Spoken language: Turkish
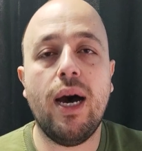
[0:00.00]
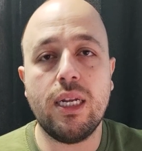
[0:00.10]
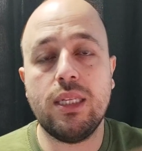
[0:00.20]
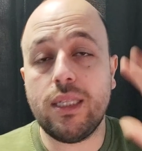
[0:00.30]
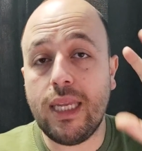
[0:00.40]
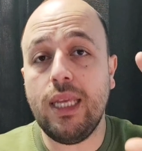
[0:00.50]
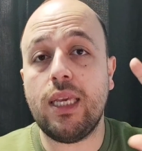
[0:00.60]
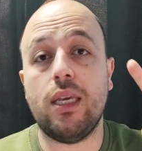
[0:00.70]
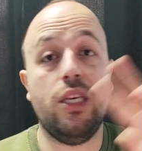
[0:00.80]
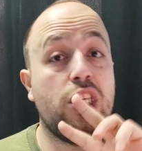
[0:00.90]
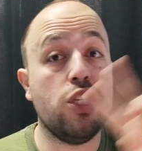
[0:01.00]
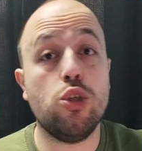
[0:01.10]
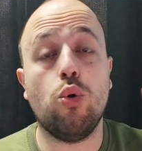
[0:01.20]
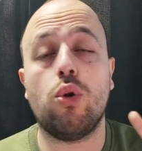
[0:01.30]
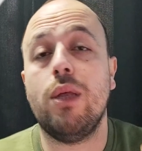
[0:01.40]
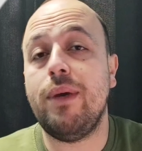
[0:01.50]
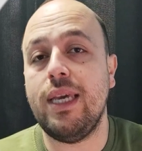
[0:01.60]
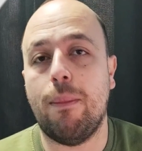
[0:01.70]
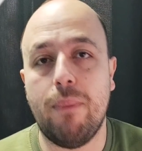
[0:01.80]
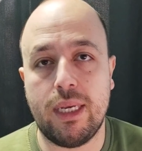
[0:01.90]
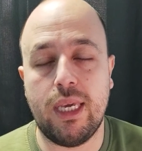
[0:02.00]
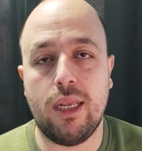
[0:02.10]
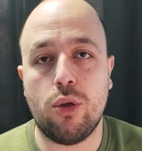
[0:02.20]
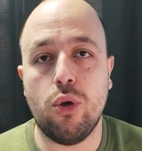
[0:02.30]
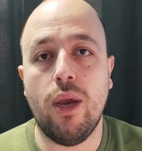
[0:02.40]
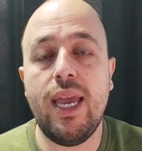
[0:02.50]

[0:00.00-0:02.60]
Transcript: artık dedi ki ikinci doğrulamayı yapman gerekiyor.